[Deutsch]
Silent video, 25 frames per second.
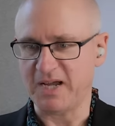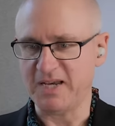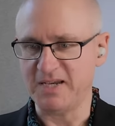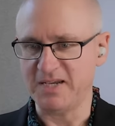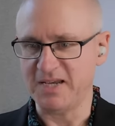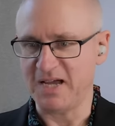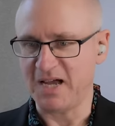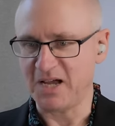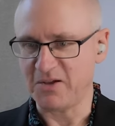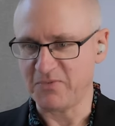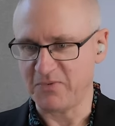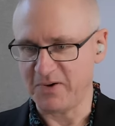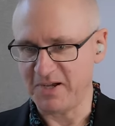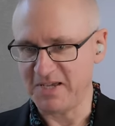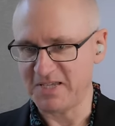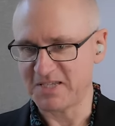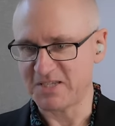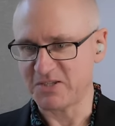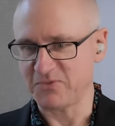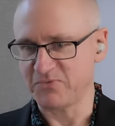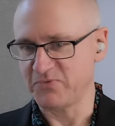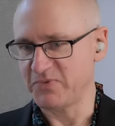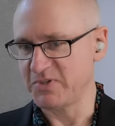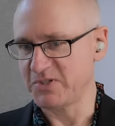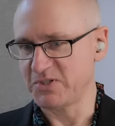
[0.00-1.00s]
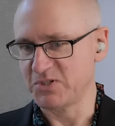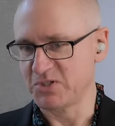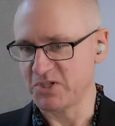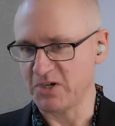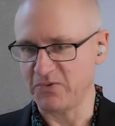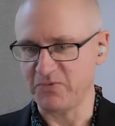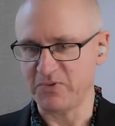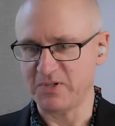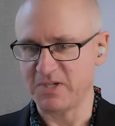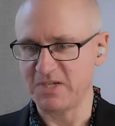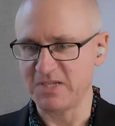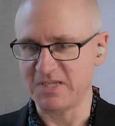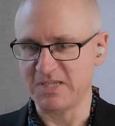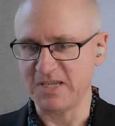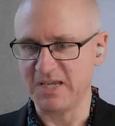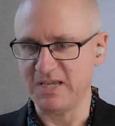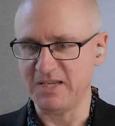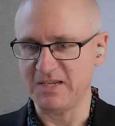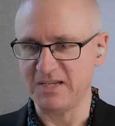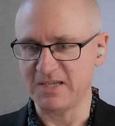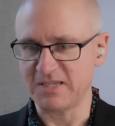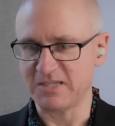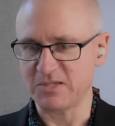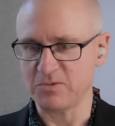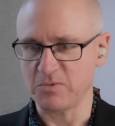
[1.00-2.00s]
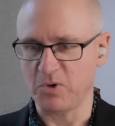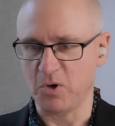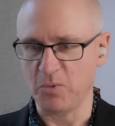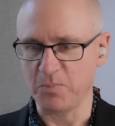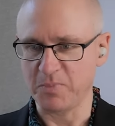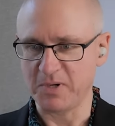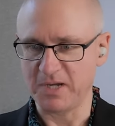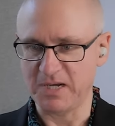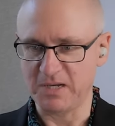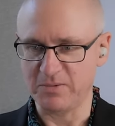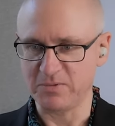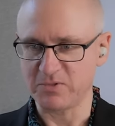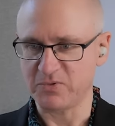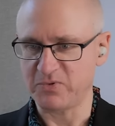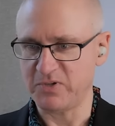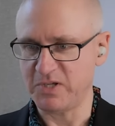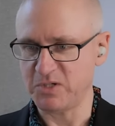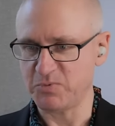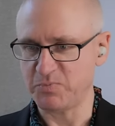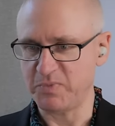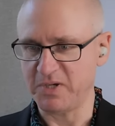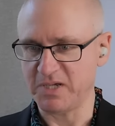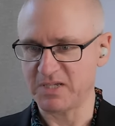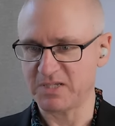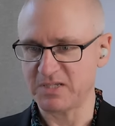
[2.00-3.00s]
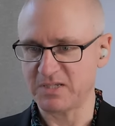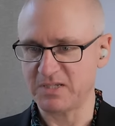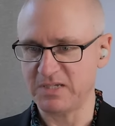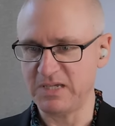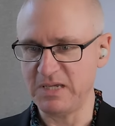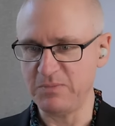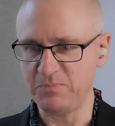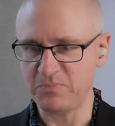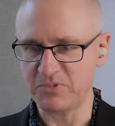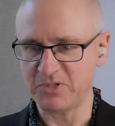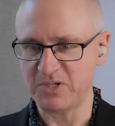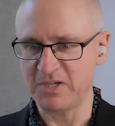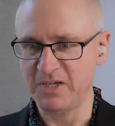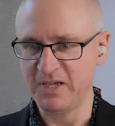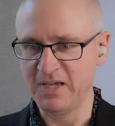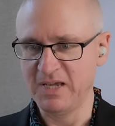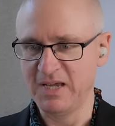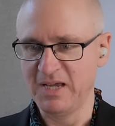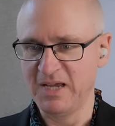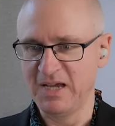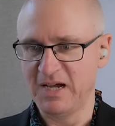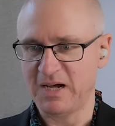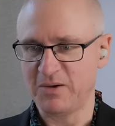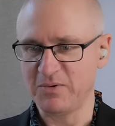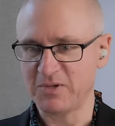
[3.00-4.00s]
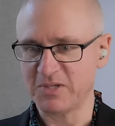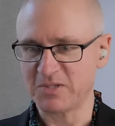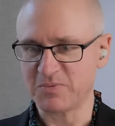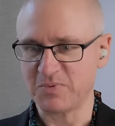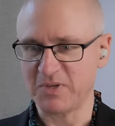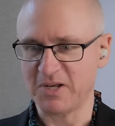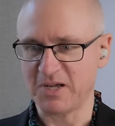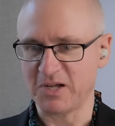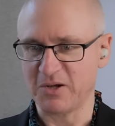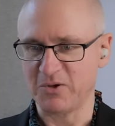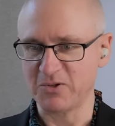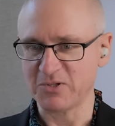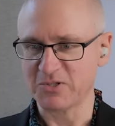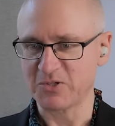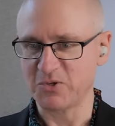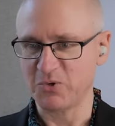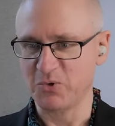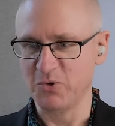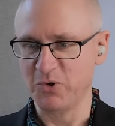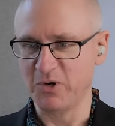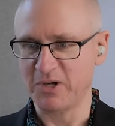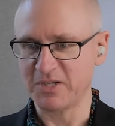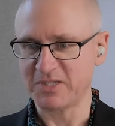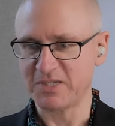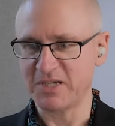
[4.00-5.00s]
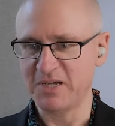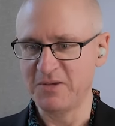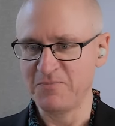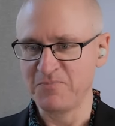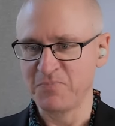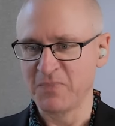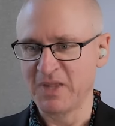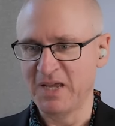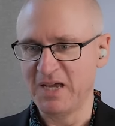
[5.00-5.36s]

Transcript: keinen Nachweis, wissenschaftlich gesehen, dass es überhaupt Cannabis-Flashbacks gibt. Habe ich jetzt mal herausgehört.